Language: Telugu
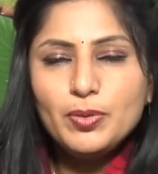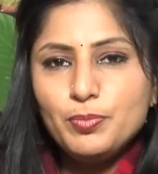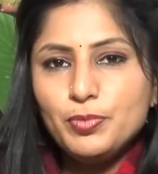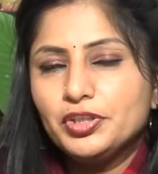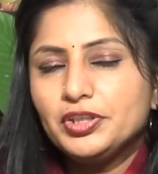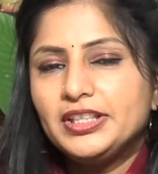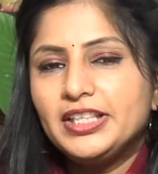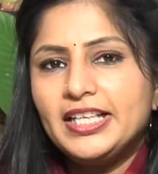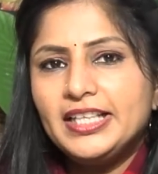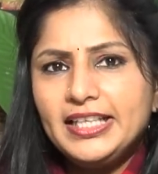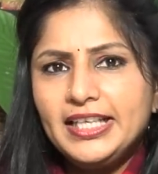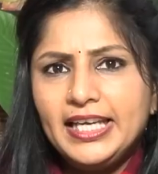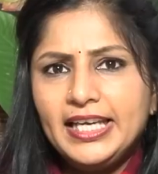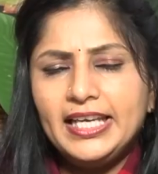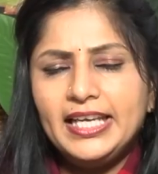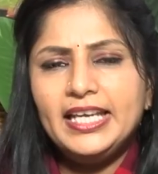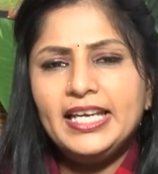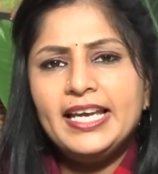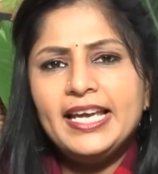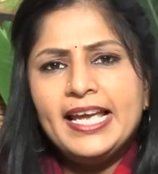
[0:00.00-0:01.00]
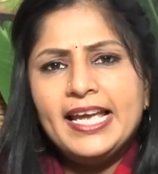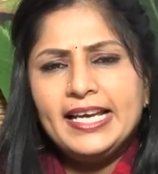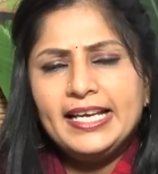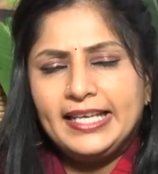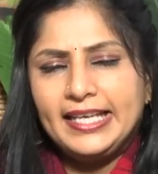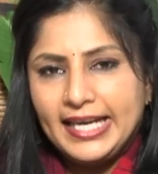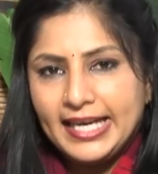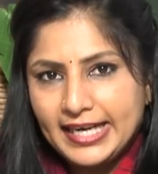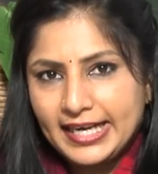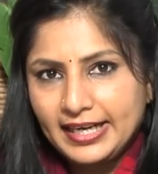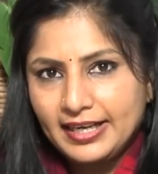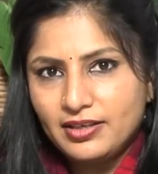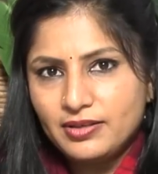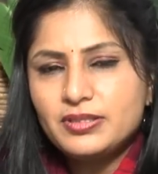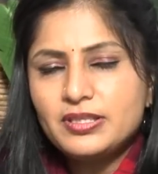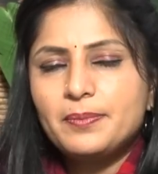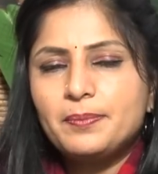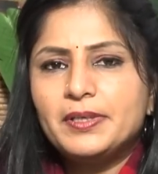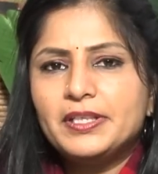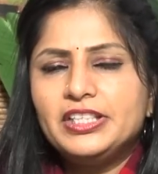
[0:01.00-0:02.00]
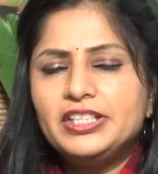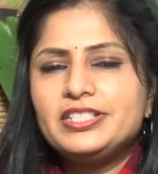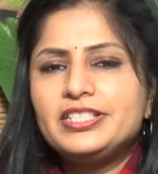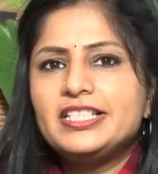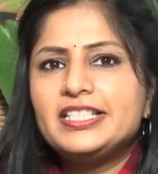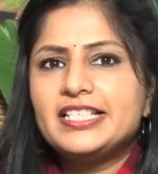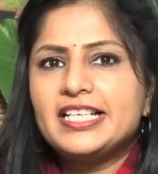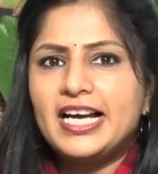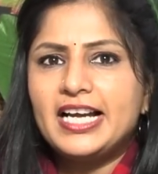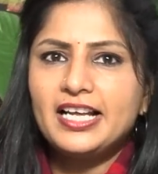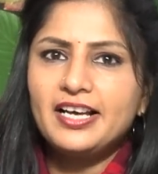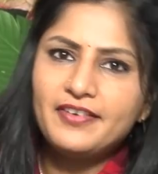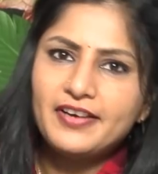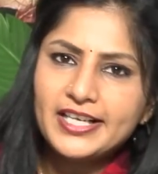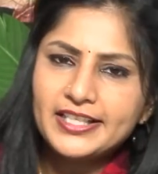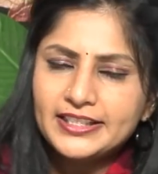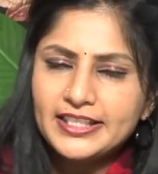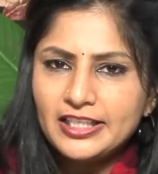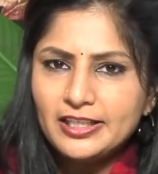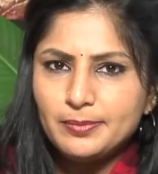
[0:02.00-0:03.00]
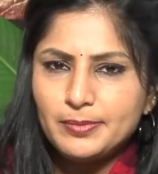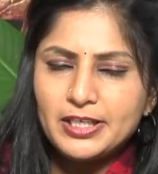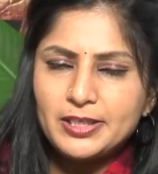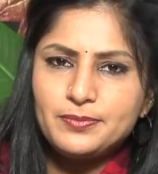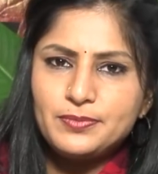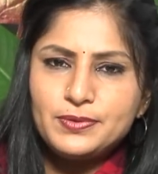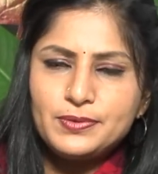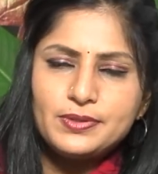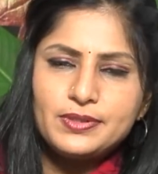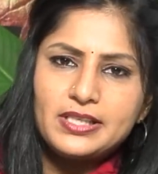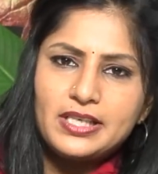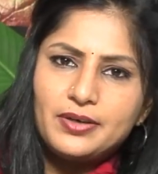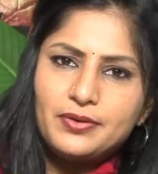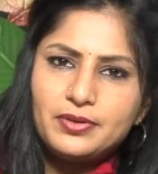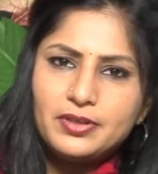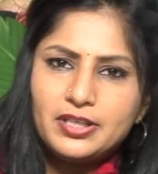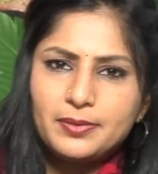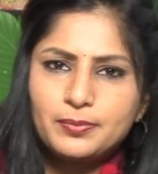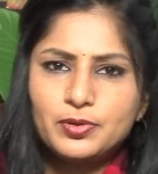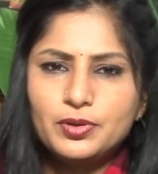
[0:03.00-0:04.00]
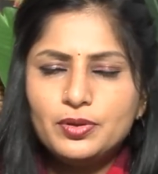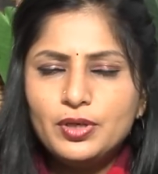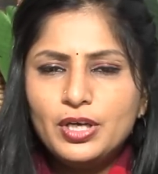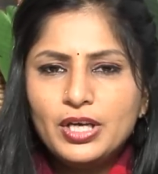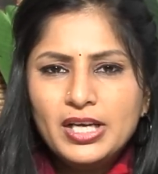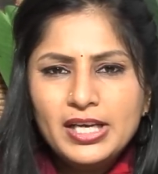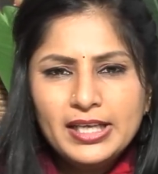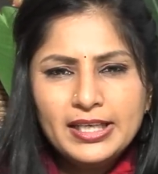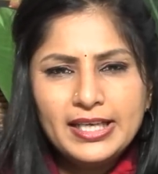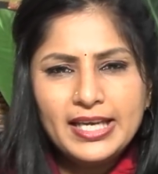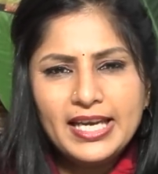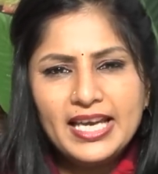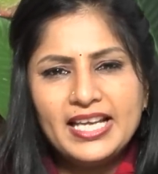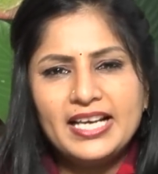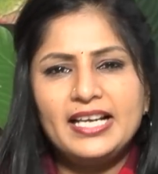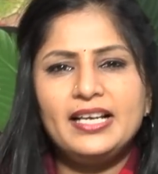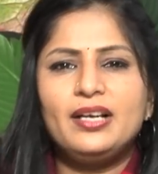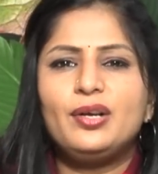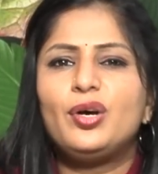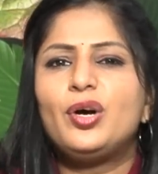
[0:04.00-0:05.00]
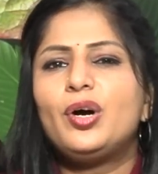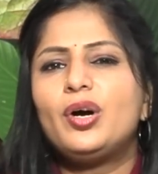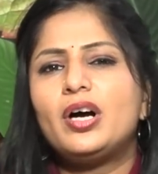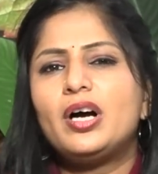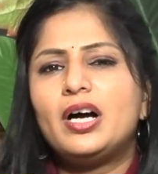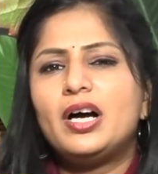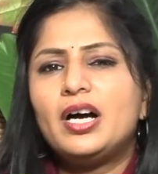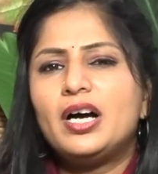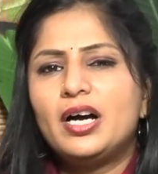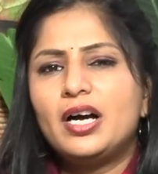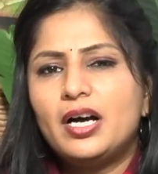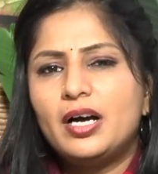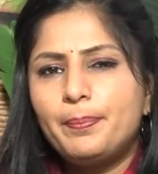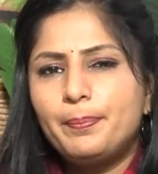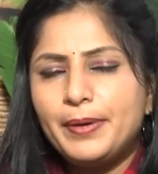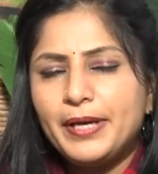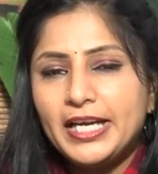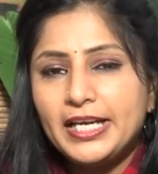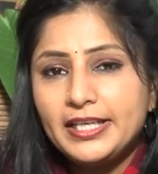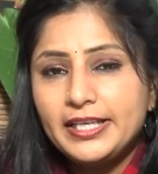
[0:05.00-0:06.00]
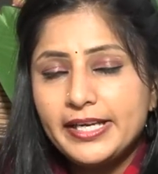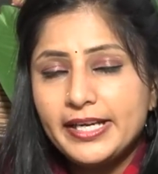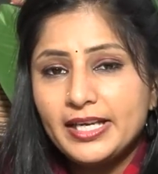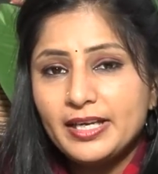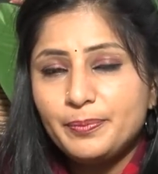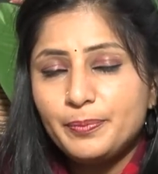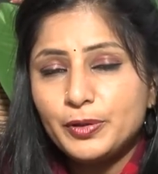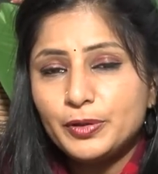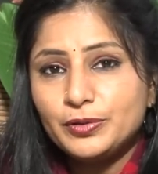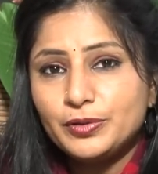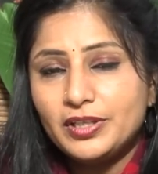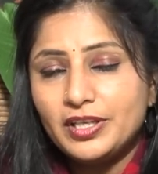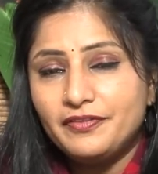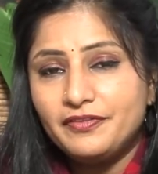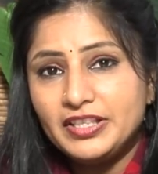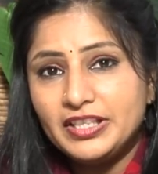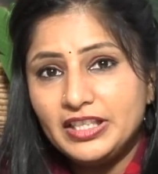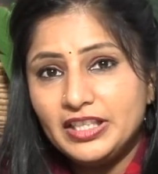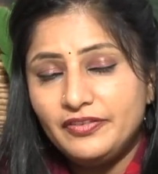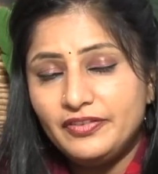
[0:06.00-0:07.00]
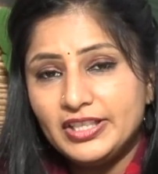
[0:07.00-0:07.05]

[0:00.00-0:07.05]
మొత్తానికి కేరళకు సంబంధించి చాలా వార్తల్ని మనం చూస్తూ ఉంటాము కేరళలో పేట్రేగిపోతున్న విధి